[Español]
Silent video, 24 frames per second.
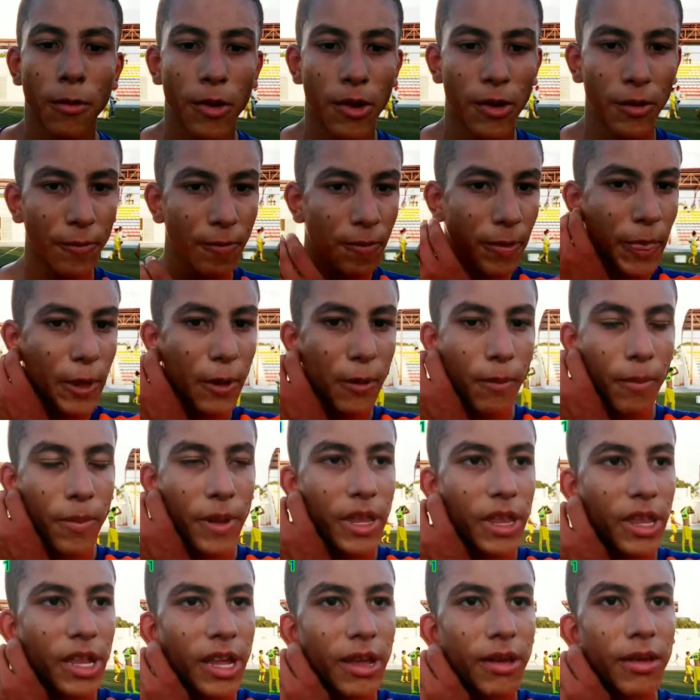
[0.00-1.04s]
Bueno, yo
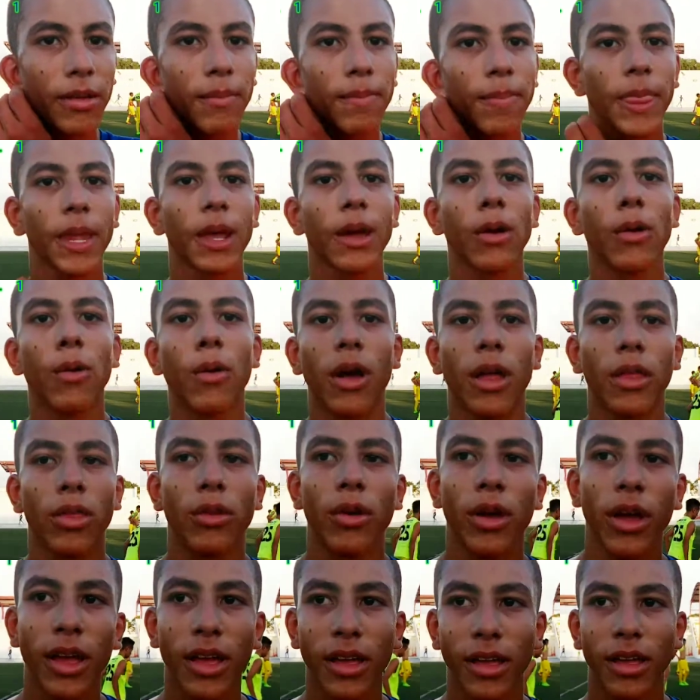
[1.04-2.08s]
empecé
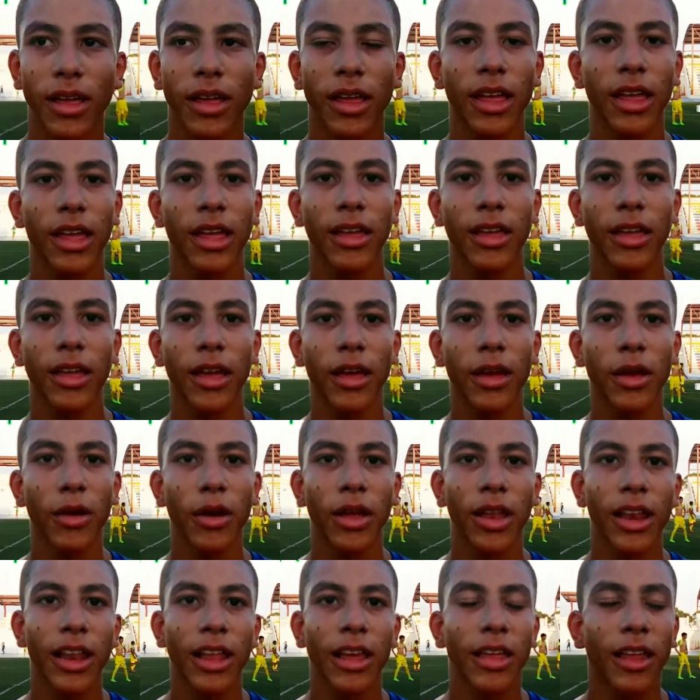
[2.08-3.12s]
jugando en,
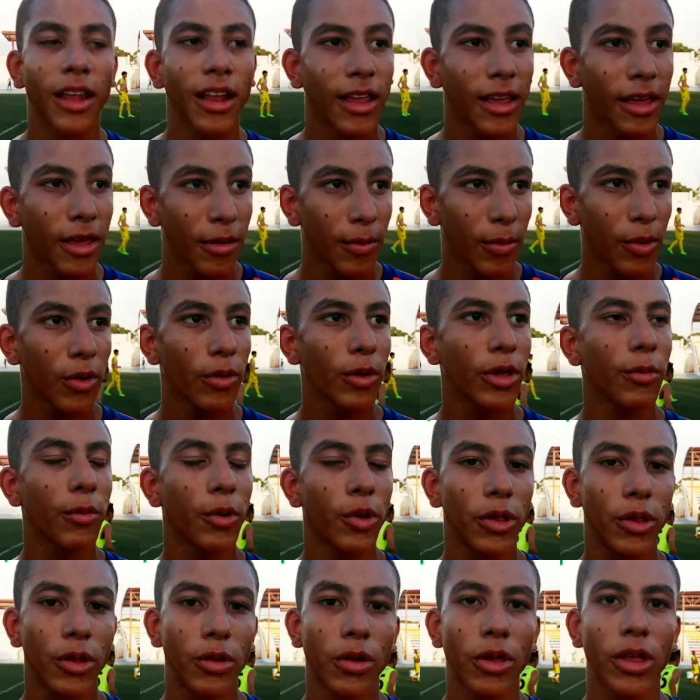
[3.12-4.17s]
el equipo
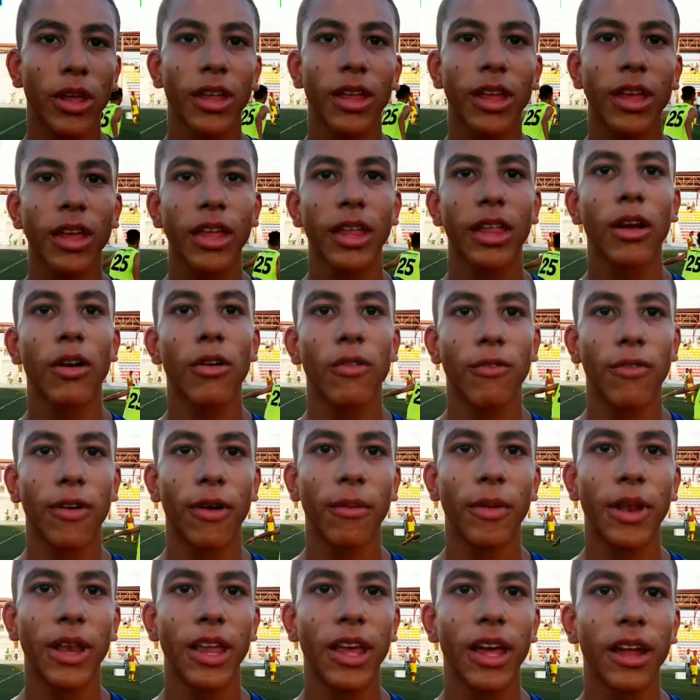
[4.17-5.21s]
deportivo de, de
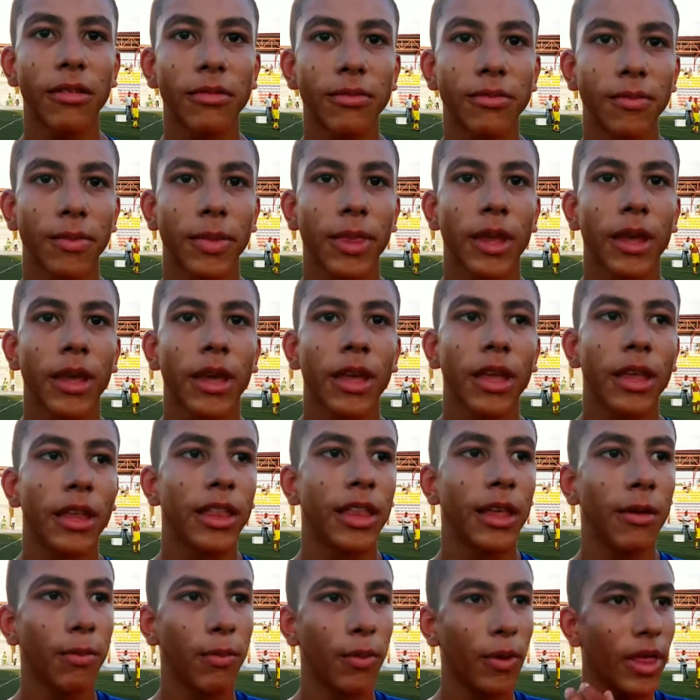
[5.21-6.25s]
Confamiliar.
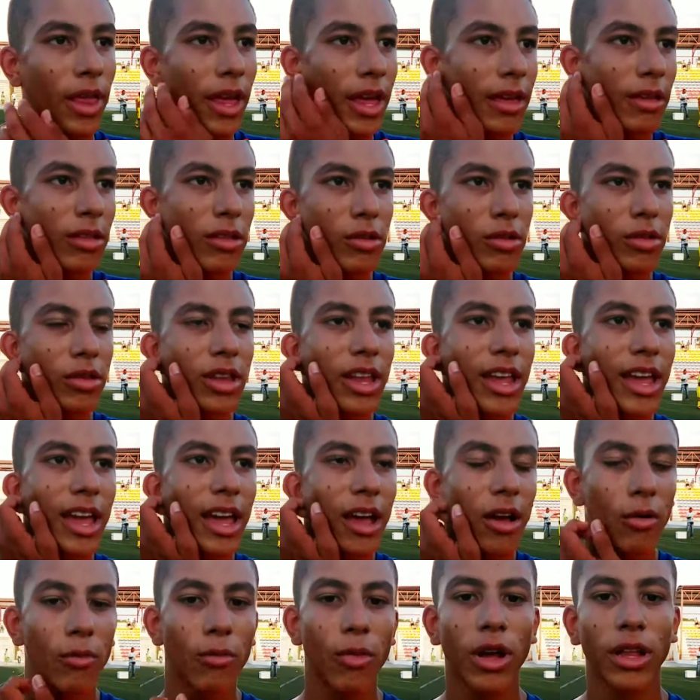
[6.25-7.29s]
Después de ahí
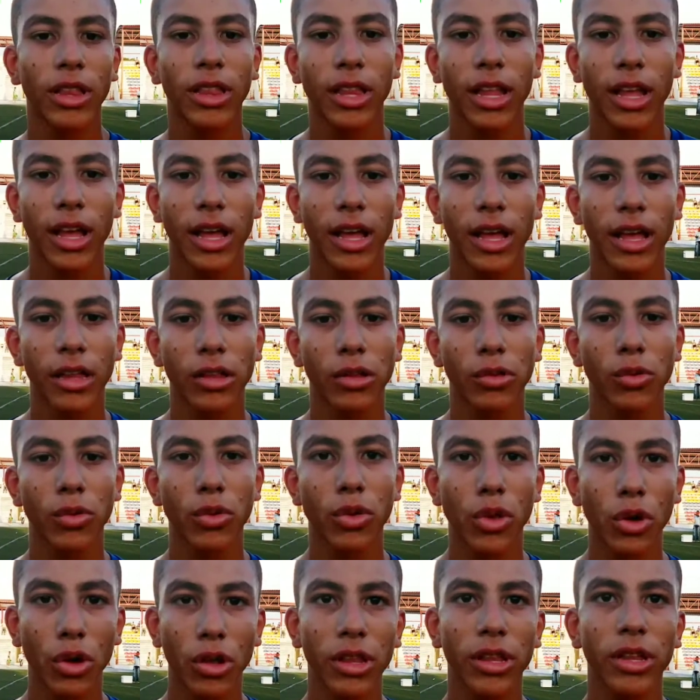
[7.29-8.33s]
llegué como hasta
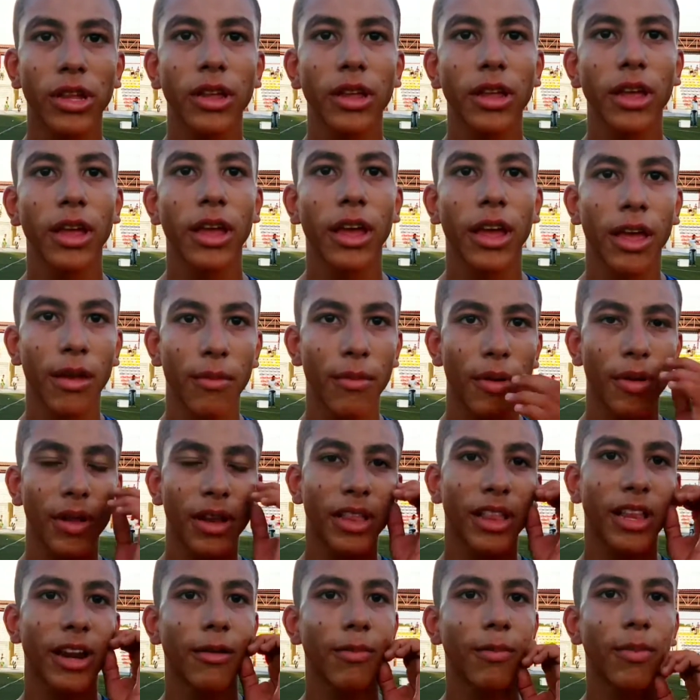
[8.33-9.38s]
sus 12 que me
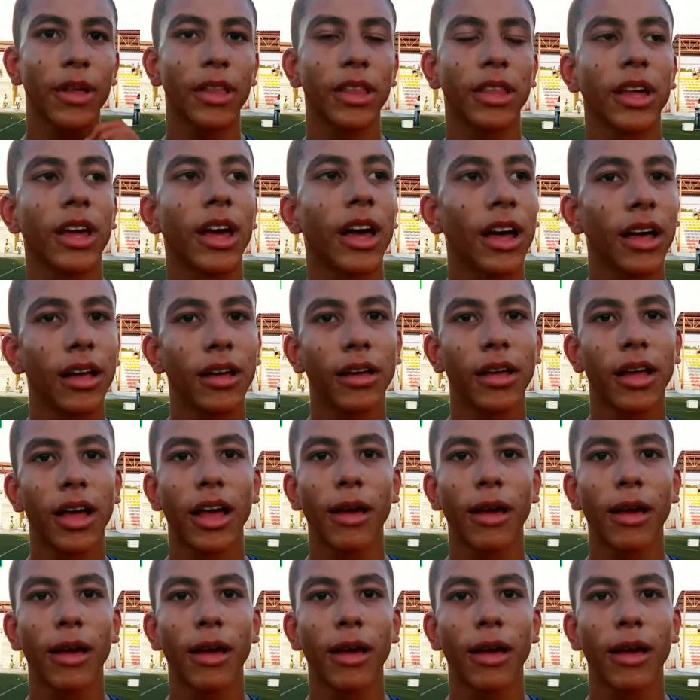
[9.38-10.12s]
traspasé a,